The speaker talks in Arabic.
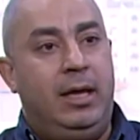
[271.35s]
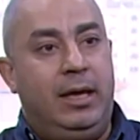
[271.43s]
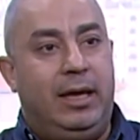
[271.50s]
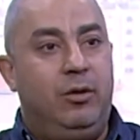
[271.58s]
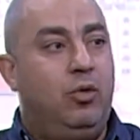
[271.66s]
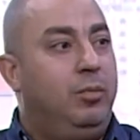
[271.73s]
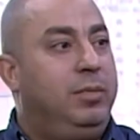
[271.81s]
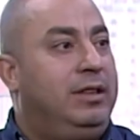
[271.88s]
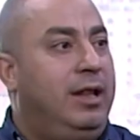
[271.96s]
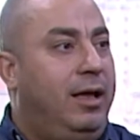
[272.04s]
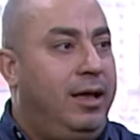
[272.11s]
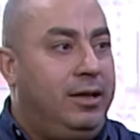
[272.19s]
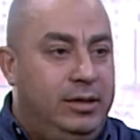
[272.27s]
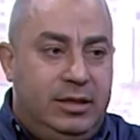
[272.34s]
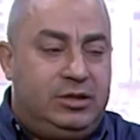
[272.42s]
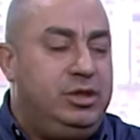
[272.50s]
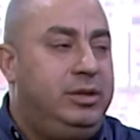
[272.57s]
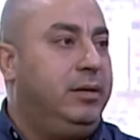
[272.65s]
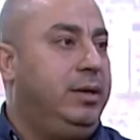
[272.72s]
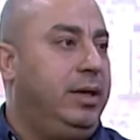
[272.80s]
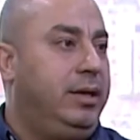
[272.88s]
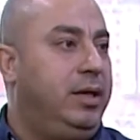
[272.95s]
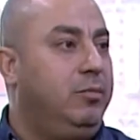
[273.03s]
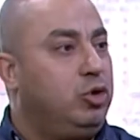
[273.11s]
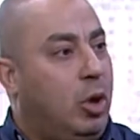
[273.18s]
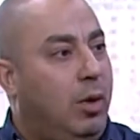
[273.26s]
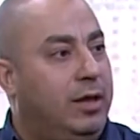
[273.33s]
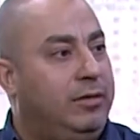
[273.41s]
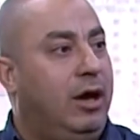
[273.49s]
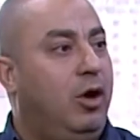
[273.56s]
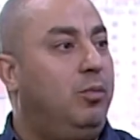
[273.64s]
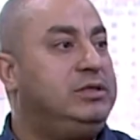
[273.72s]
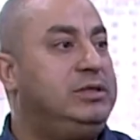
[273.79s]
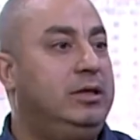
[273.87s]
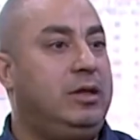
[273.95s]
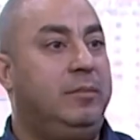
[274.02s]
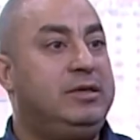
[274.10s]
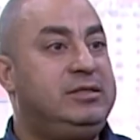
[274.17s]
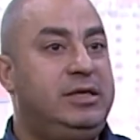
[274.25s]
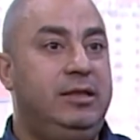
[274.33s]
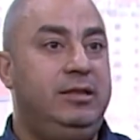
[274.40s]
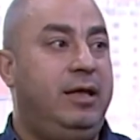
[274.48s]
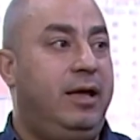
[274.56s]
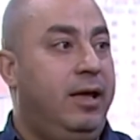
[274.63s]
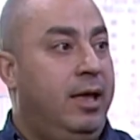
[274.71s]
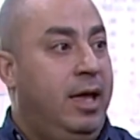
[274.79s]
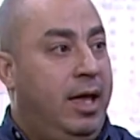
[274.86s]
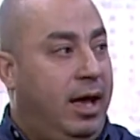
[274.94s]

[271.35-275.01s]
يعني هو بتلقى هديه جدا يعني هي متواضعه وبسيطه بس أكيد. انت عم